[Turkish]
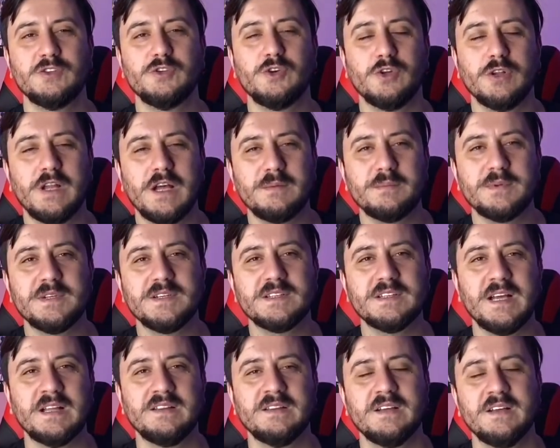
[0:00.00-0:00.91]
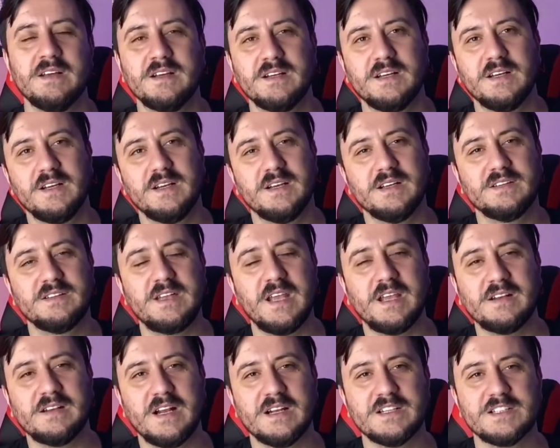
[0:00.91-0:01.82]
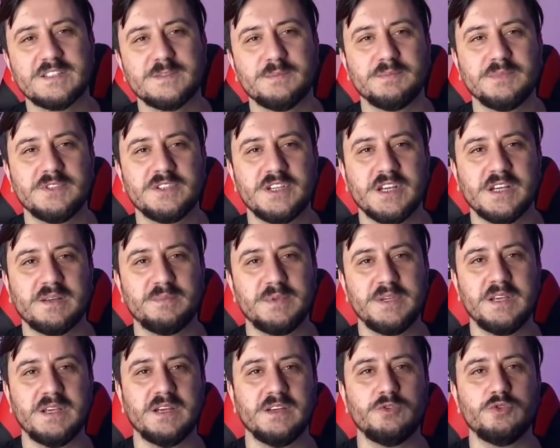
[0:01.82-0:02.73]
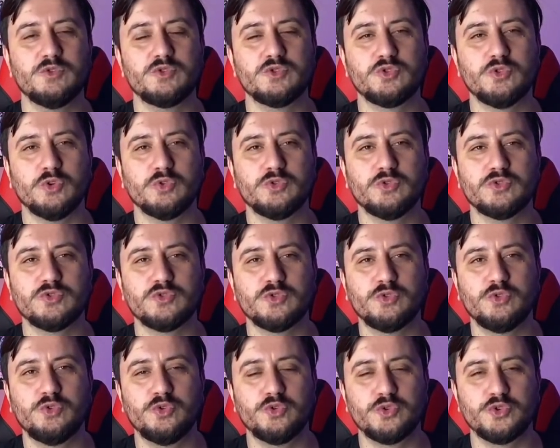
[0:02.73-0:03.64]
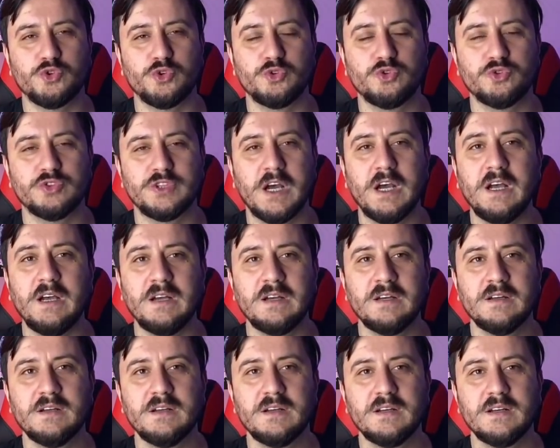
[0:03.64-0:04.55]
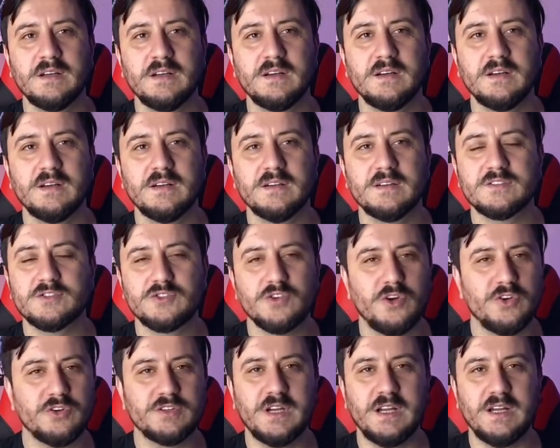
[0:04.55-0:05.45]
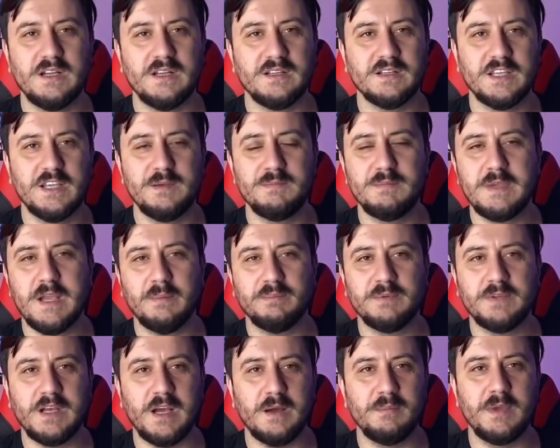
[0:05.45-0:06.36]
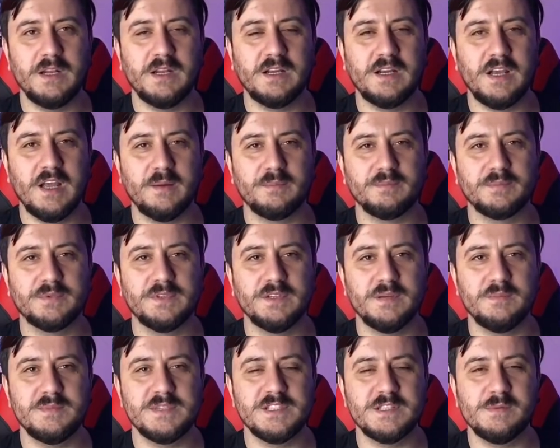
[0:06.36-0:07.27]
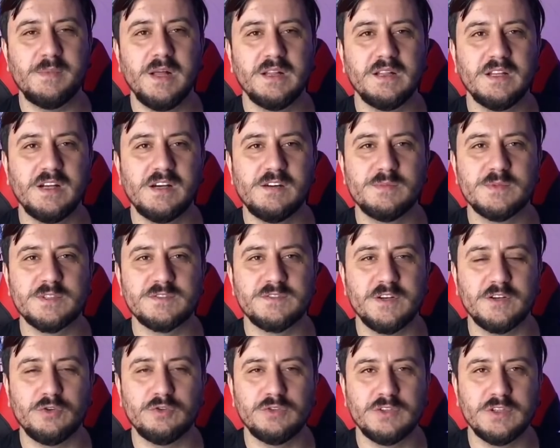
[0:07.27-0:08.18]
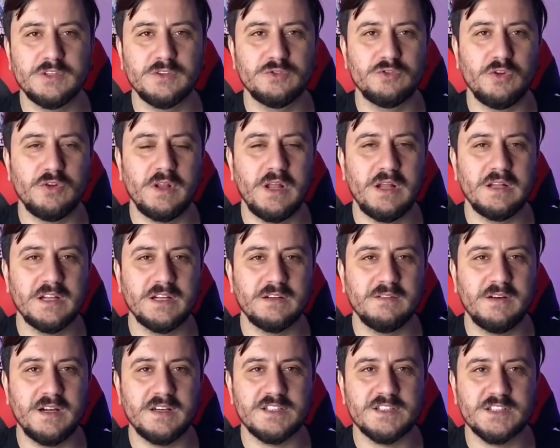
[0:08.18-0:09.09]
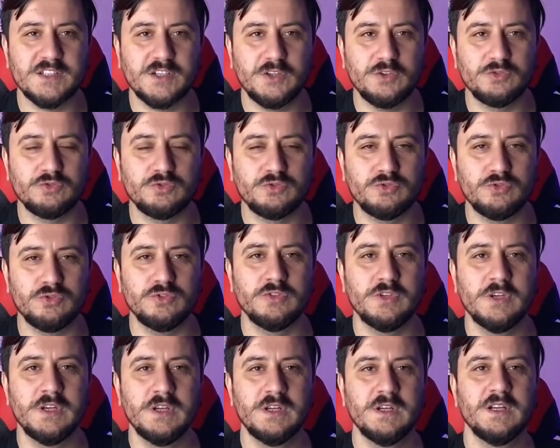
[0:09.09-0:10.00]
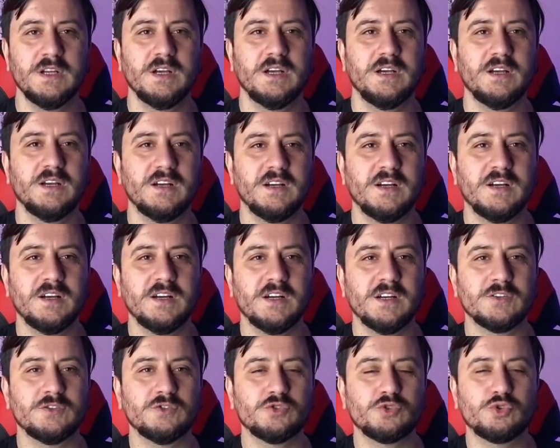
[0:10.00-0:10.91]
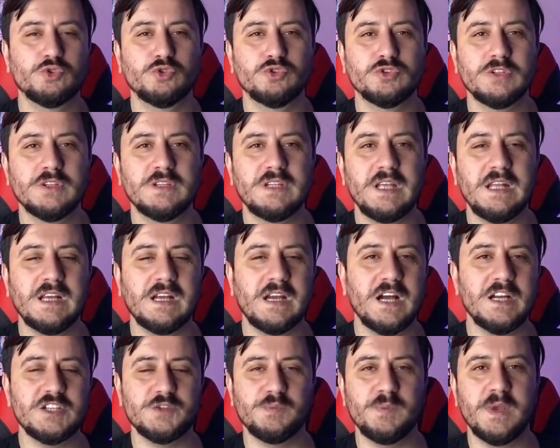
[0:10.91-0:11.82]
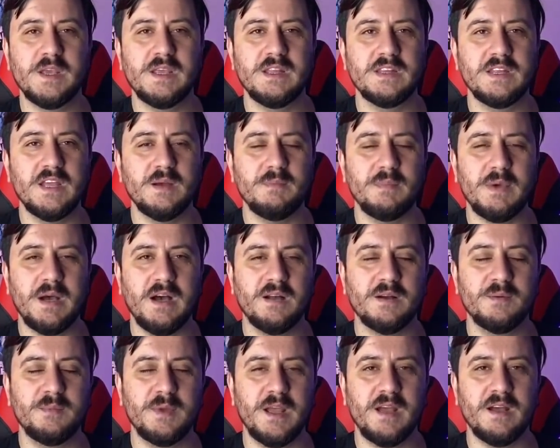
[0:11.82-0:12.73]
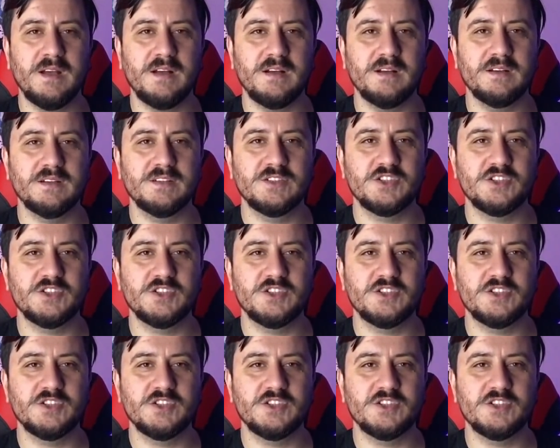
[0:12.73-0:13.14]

dolar birden e, tekrar zıplayacak. Bir %30'luk kur şoku daha. Sonra kim yaptı? Amerika yaptı. Bizim Allah'ımız var, onların dolarları var. Sıkı tutun ee, surda delik açmayın diye bağırmaya, e,